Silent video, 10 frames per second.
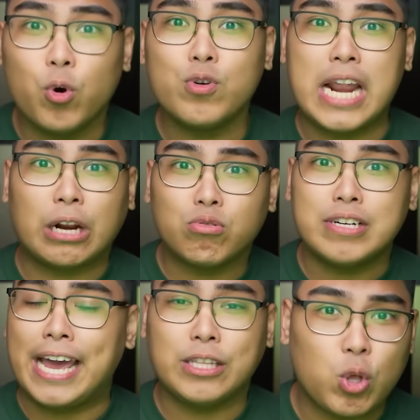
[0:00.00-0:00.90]
nung laro
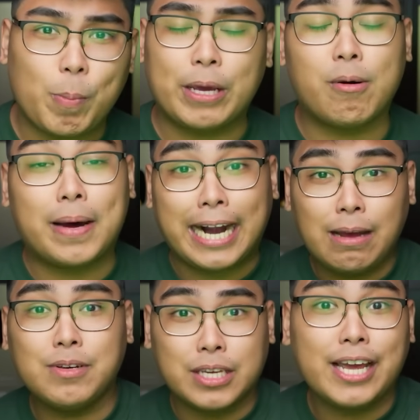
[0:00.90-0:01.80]
na ito. Pero
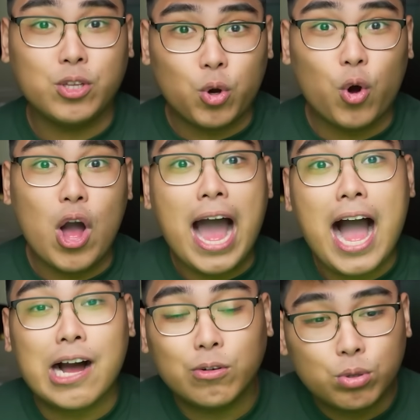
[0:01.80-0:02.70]
marami sa inyo
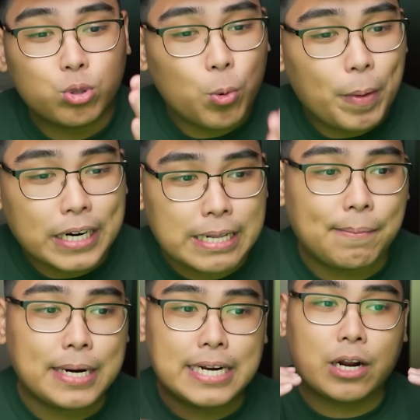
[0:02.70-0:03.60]
ang gusto pa rin
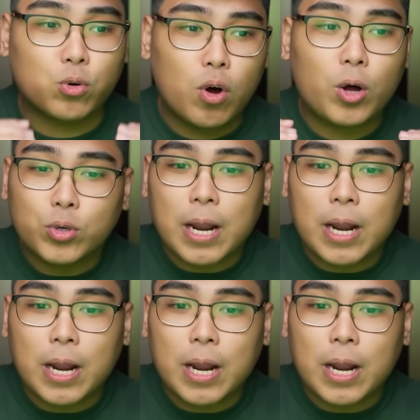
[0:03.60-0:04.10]
na maglaro ako